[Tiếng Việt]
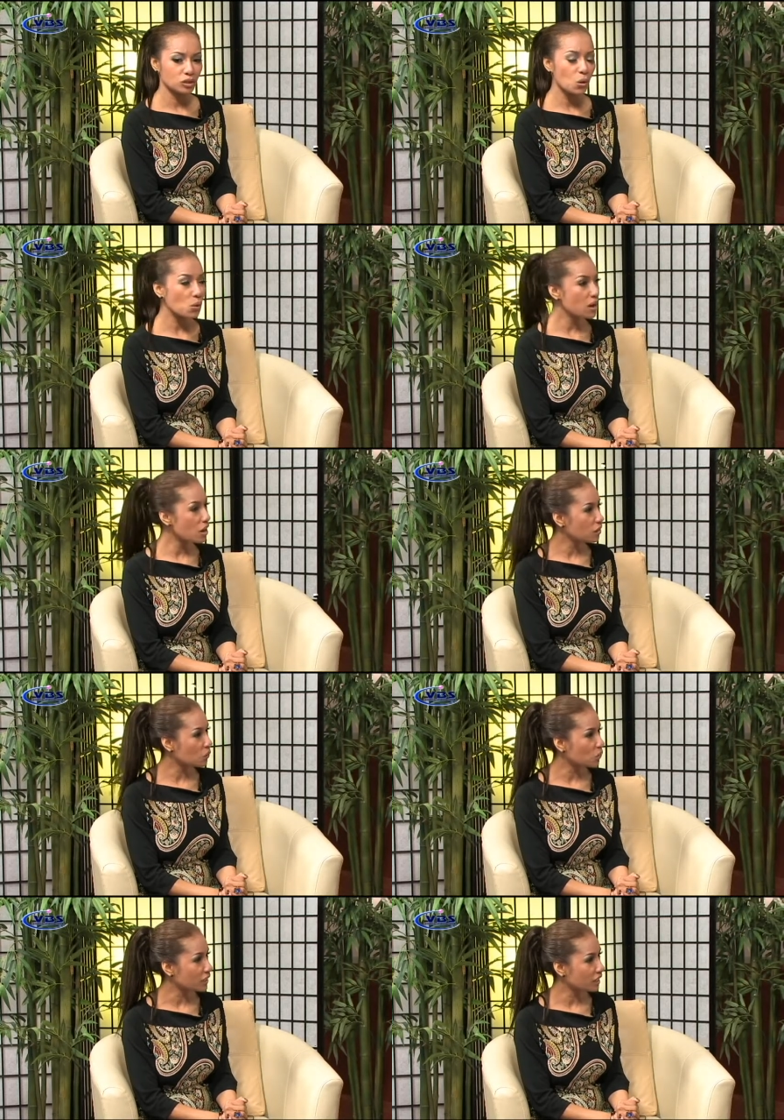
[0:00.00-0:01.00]
cô đơn
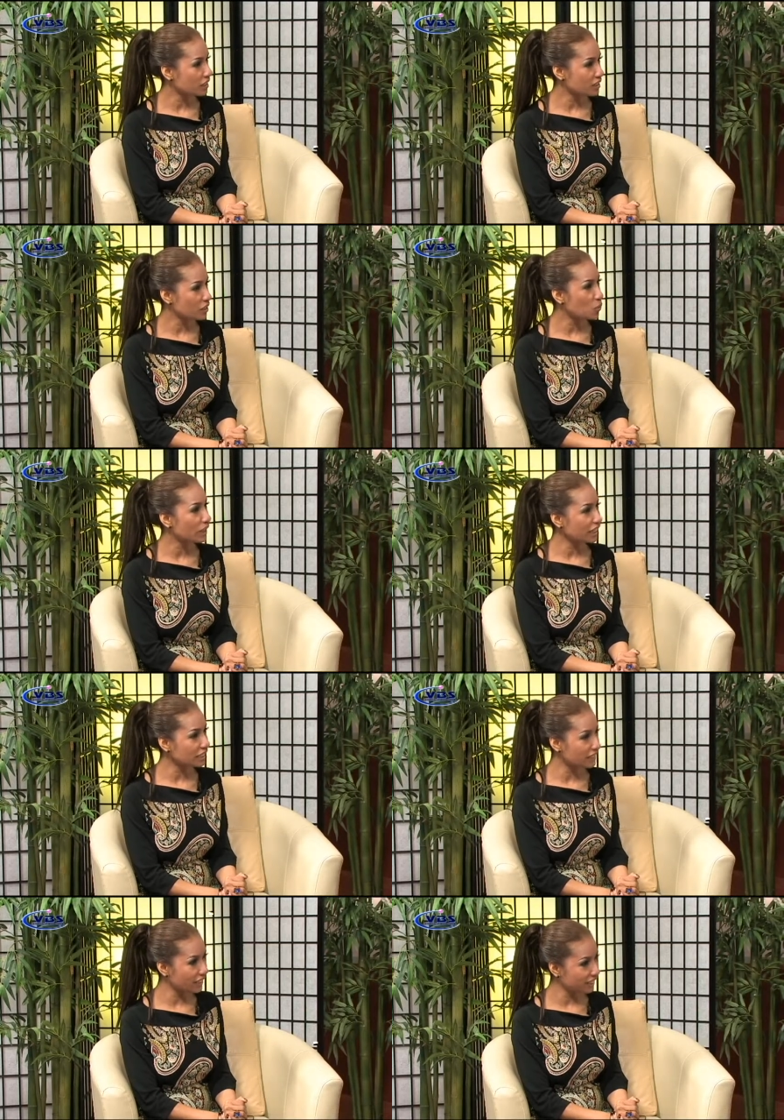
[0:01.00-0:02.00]
của nhạc sĩ Nguyễn Ánh
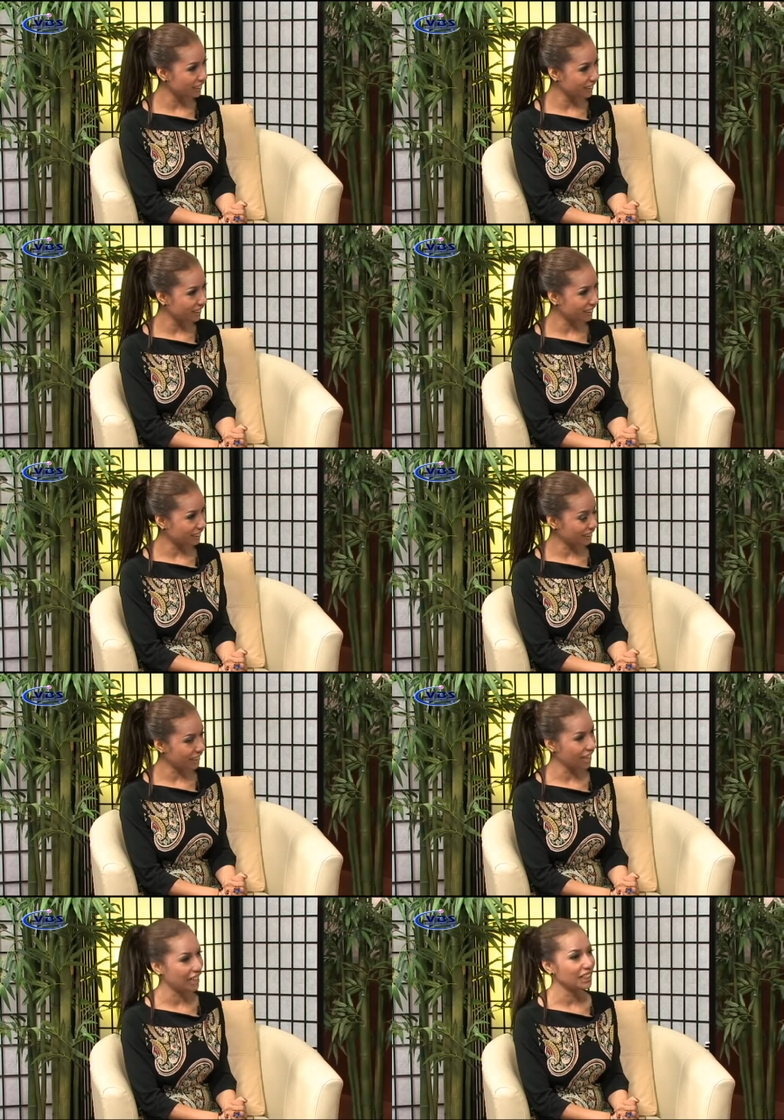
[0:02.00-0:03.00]
Chính vâng.
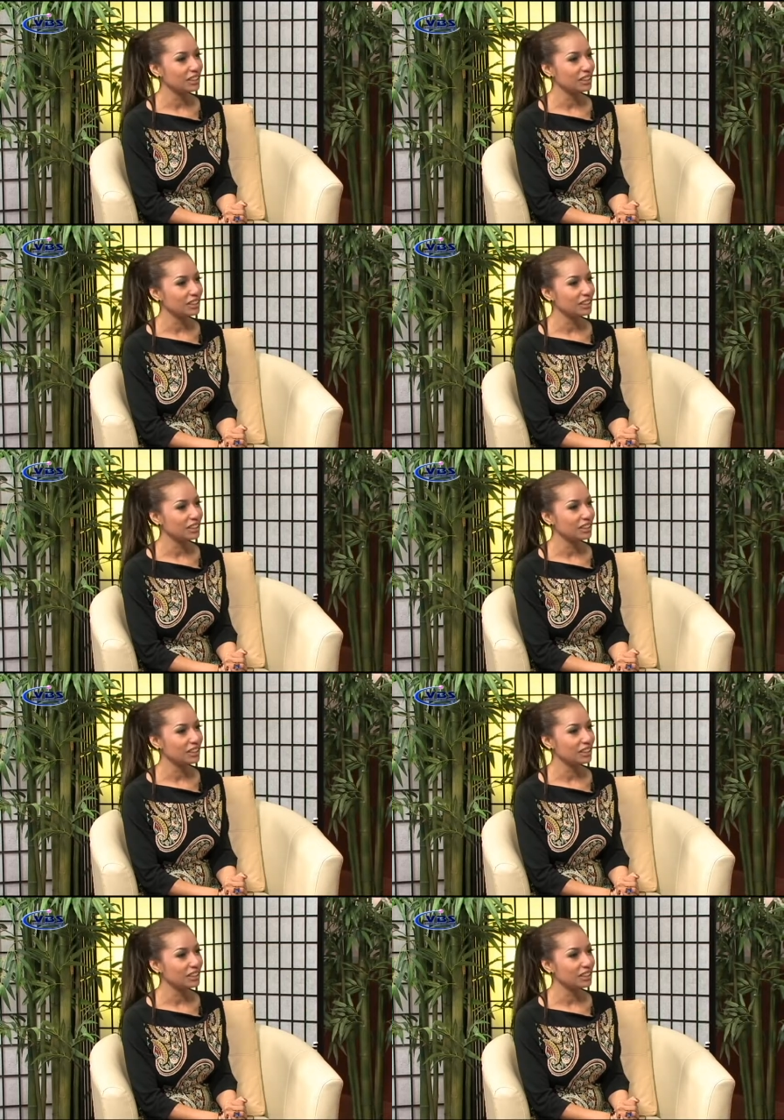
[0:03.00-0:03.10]
dạ. ừ.